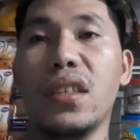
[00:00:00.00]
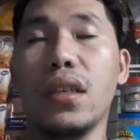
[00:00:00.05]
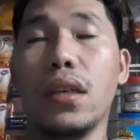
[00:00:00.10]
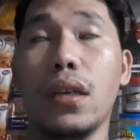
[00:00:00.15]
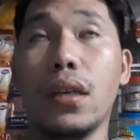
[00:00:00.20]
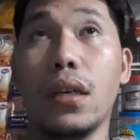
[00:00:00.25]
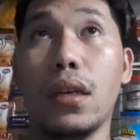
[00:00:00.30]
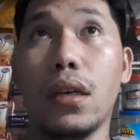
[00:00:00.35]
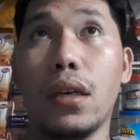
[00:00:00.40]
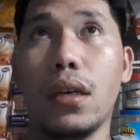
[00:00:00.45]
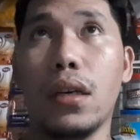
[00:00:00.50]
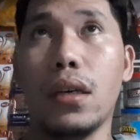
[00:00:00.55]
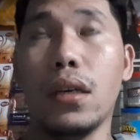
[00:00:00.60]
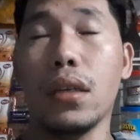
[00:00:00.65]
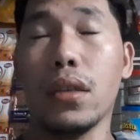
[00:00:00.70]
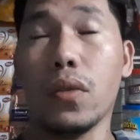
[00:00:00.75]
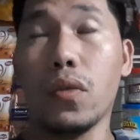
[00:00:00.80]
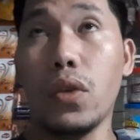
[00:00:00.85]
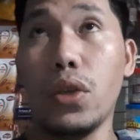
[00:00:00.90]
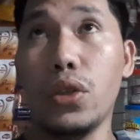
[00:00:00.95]
Uh,
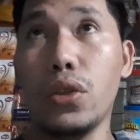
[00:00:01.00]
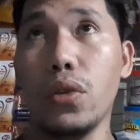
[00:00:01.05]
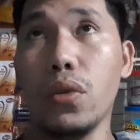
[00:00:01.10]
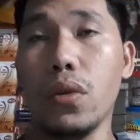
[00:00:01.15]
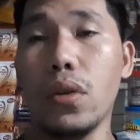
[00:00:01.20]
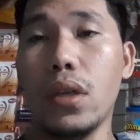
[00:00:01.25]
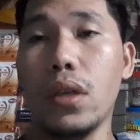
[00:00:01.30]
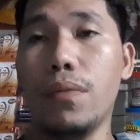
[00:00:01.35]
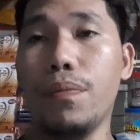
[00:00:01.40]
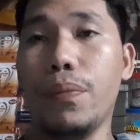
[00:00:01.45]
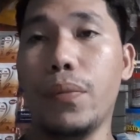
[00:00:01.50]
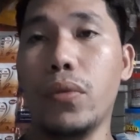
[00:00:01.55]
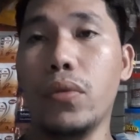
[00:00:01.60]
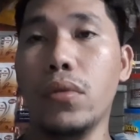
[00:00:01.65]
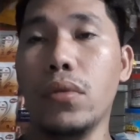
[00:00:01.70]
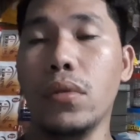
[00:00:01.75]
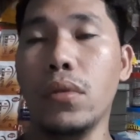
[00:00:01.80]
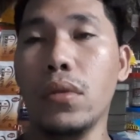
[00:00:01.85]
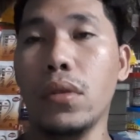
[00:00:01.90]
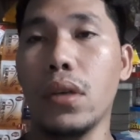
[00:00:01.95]
kwento ko lang po,
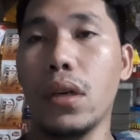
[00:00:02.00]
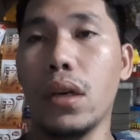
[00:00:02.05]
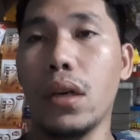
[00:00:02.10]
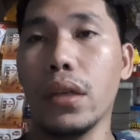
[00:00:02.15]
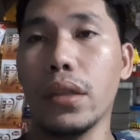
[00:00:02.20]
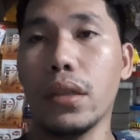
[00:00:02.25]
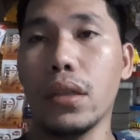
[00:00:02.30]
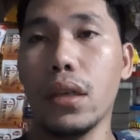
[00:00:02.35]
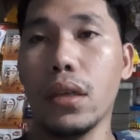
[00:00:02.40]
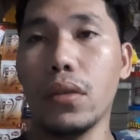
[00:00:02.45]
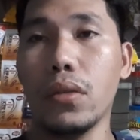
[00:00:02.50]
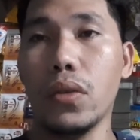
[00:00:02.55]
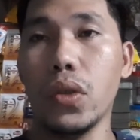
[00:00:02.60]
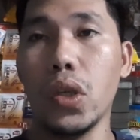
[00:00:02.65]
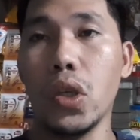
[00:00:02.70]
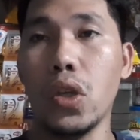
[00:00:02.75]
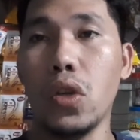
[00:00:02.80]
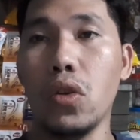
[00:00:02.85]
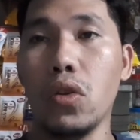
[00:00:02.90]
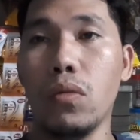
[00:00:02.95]
no? At ako
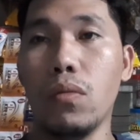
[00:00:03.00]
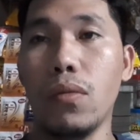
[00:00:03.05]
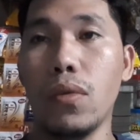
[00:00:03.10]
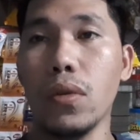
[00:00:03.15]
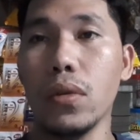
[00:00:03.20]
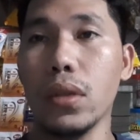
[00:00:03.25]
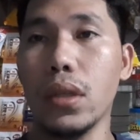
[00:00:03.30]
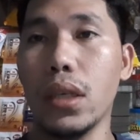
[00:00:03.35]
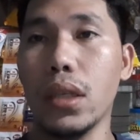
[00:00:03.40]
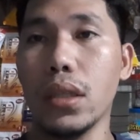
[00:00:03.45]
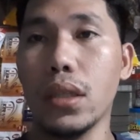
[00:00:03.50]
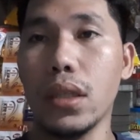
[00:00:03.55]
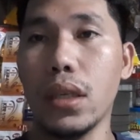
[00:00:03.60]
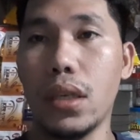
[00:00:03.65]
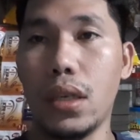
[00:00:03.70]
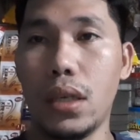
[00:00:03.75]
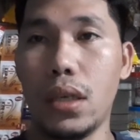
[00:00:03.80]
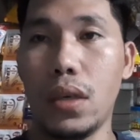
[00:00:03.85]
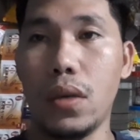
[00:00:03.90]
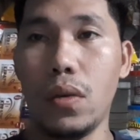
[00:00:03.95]
ay lugmok na
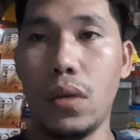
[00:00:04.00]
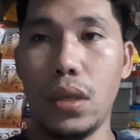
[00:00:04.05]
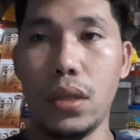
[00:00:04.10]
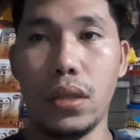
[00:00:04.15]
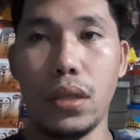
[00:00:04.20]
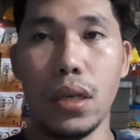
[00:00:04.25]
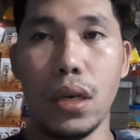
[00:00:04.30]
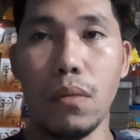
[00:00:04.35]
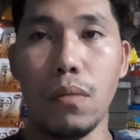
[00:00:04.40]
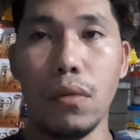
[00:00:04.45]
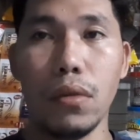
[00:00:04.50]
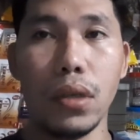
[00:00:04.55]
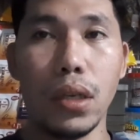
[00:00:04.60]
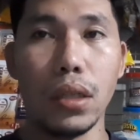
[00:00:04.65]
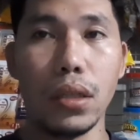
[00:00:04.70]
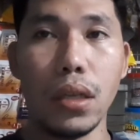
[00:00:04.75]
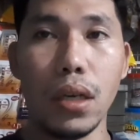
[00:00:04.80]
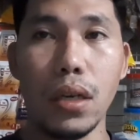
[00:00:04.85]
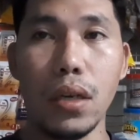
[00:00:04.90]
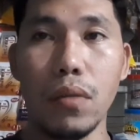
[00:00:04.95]
sa online sabong.
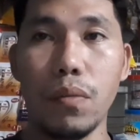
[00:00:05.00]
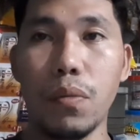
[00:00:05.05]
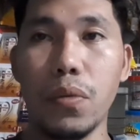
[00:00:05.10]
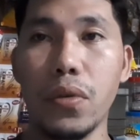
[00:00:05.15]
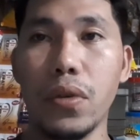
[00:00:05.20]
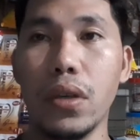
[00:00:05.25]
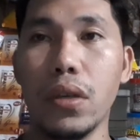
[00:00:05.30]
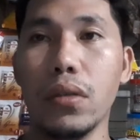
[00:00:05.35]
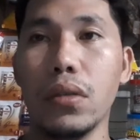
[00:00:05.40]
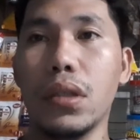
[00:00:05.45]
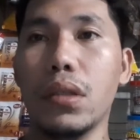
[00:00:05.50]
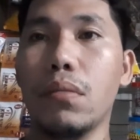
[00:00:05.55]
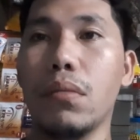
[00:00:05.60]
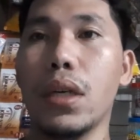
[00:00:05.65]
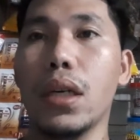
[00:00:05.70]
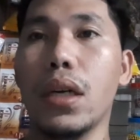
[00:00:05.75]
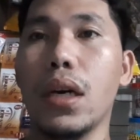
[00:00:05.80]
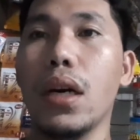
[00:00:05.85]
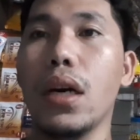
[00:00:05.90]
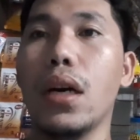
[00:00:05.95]
Natalo po ako ng
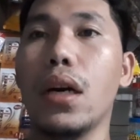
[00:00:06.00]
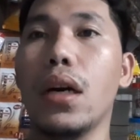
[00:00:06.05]
mga...